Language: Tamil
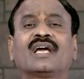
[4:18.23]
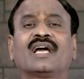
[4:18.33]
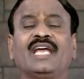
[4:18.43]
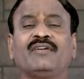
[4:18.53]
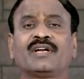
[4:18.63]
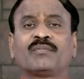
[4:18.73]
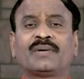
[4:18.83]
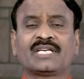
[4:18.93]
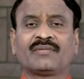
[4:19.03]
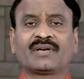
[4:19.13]

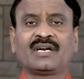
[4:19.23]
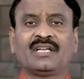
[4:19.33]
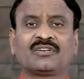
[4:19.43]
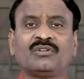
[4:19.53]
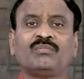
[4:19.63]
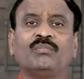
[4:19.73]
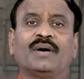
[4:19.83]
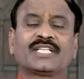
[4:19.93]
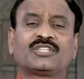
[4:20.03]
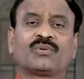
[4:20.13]
கைவிடப்பட்டவர்களுக்கும்
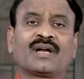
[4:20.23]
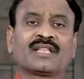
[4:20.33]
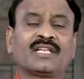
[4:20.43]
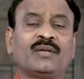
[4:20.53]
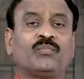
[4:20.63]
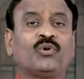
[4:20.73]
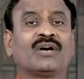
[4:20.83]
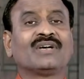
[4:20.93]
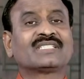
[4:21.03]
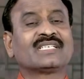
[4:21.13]
மருத்துவரிடத்தில்
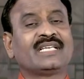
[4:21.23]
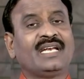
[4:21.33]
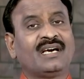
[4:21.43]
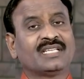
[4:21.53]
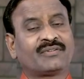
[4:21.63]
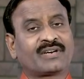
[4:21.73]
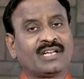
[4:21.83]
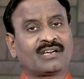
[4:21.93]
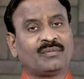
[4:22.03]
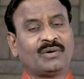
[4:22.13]
போக வசதி
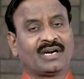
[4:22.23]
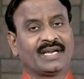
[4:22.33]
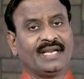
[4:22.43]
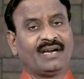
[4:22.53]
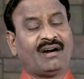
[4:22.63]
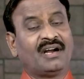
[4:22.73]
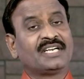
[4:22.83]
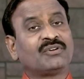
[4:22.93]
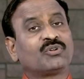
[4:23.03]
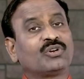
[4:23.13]
இல்லாதவர்களுக்குமாக
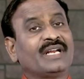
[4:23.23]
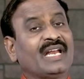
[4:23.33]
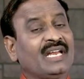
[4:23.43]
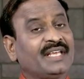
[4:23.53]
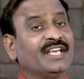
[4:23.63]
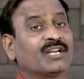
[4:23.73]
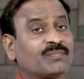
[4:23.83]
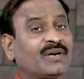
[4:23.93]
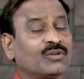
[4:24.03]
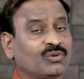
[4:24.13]
ஆண்டவர் ஒரு நல்ல
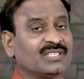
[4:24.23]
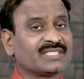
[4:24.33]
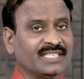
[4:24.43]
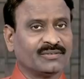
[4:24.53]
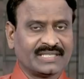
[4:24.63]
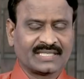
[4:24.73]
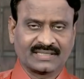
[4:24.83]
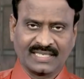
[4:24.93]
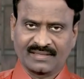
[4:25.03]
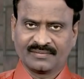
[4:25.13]
ஏற்பாடு ஒன்று செய்து
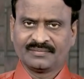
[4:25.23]
வைத்திருந்தார்